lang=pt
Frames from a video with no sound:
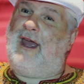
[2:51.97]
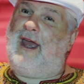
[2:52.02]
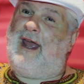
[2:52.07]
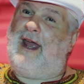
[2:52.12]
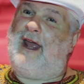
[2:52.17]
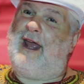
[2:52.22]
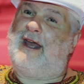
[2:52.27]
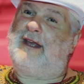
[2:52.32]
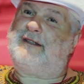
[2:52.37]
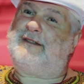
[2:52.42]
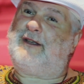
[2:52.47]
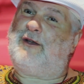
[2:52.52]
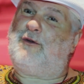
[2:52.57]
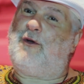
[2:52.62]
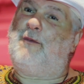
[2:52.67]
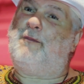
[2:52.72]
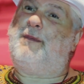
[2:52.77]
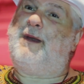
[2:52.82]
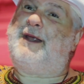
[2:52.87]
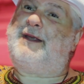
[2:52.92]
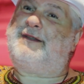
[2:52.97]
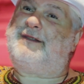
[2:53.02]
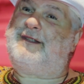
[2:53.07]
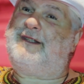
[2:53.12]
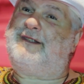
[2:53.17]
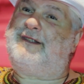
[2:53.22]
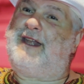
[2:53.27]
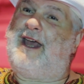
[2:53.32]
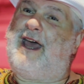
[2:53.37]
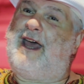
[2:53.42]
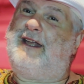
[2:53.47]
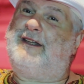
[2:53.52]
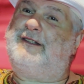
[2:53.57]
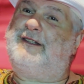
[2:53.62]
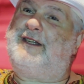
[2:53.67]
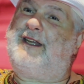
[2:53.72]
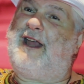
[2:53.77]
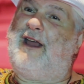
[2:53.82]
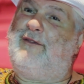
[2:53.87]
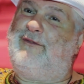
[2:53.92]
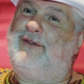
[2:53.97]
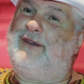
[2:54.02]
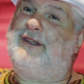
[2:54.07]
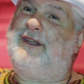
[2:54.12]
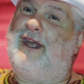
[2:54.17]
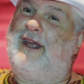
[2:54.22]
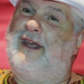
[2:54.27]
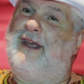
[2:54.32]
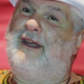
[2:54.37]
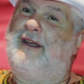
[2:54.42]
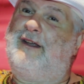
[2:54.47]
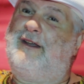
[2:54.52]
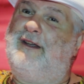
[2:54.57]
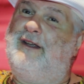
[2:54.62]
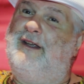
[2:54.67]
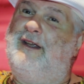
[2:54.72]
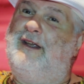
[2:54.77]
é essa complexidade que a vida é.